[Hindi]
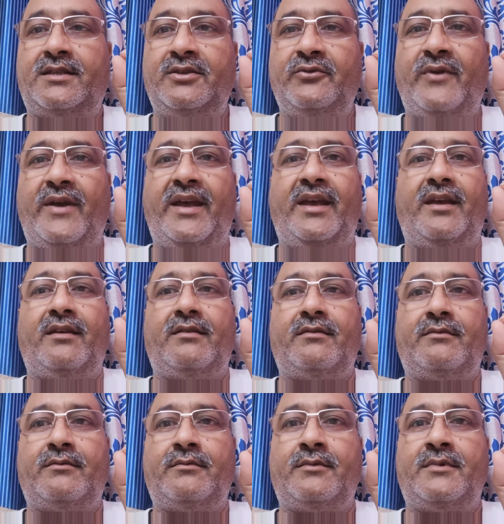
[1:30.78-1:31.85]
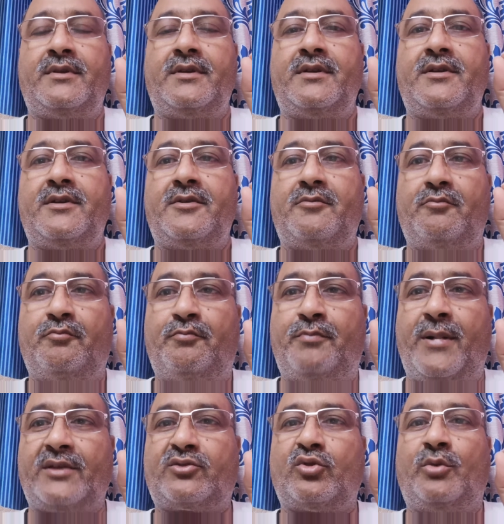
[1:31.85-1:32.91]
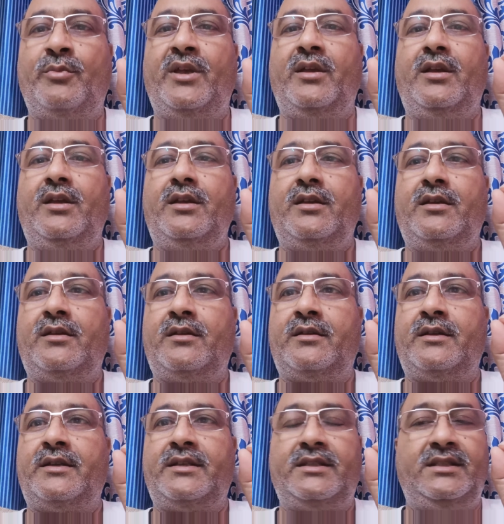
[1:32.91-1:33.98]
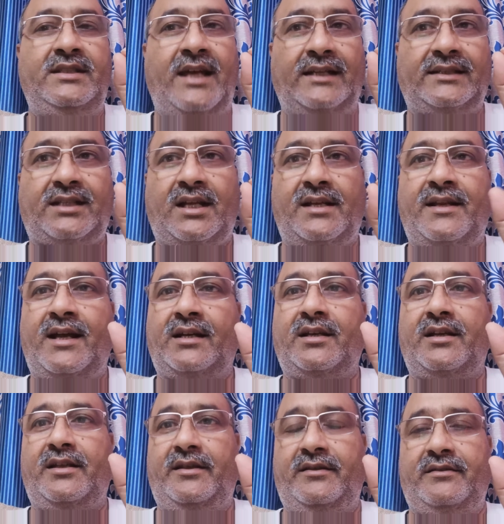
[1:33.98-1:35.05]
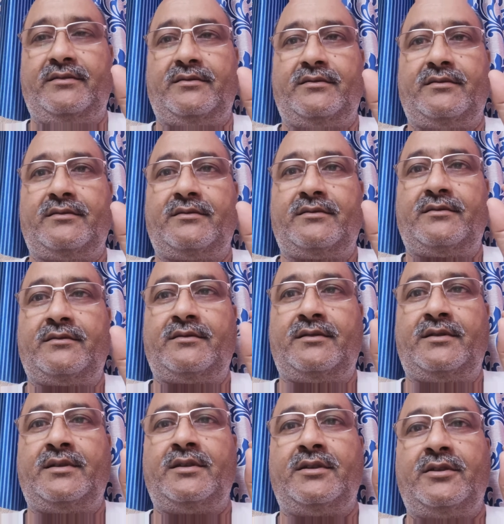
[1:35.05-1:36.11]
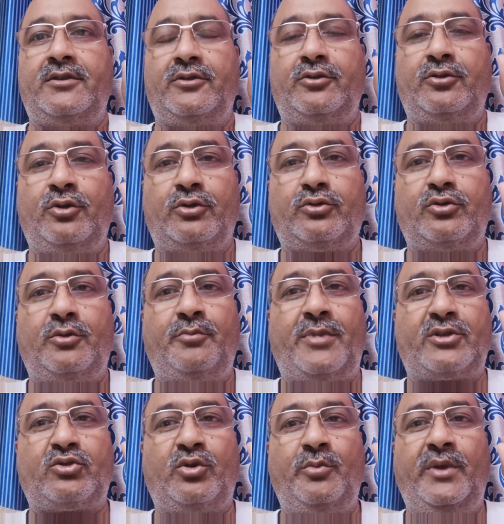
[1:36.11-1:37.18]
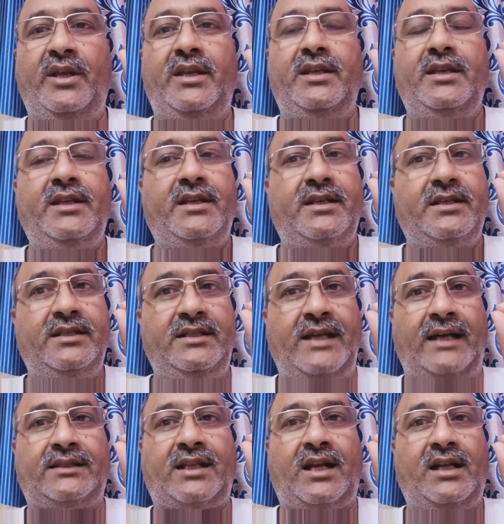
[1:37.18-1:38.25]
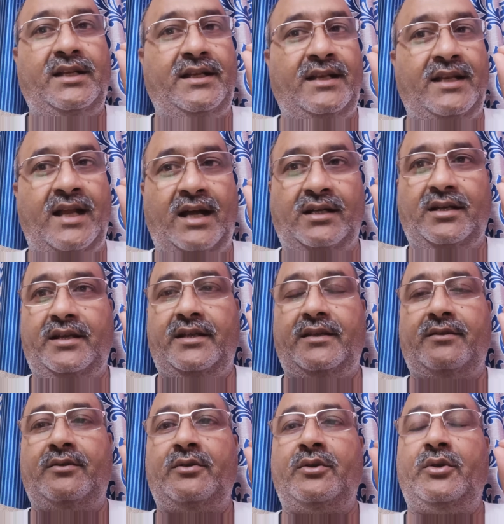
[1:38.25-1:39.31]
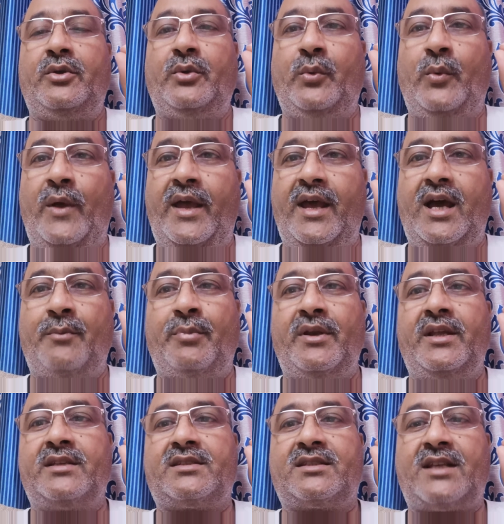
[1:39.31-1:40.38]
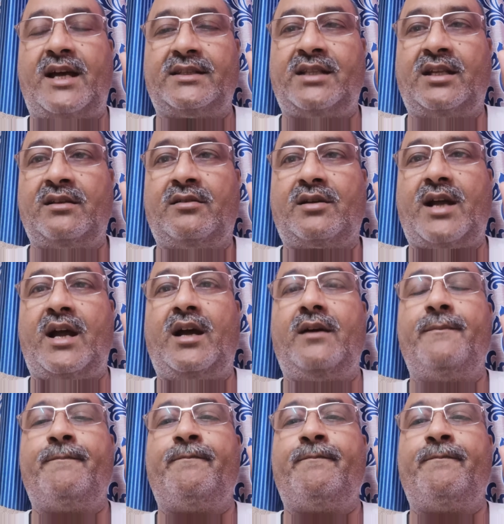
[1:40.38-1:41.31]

कि वह बसों में यात्रा ना करें दोस्तों बसों में यात्रा ना करें वह अपने साधनों का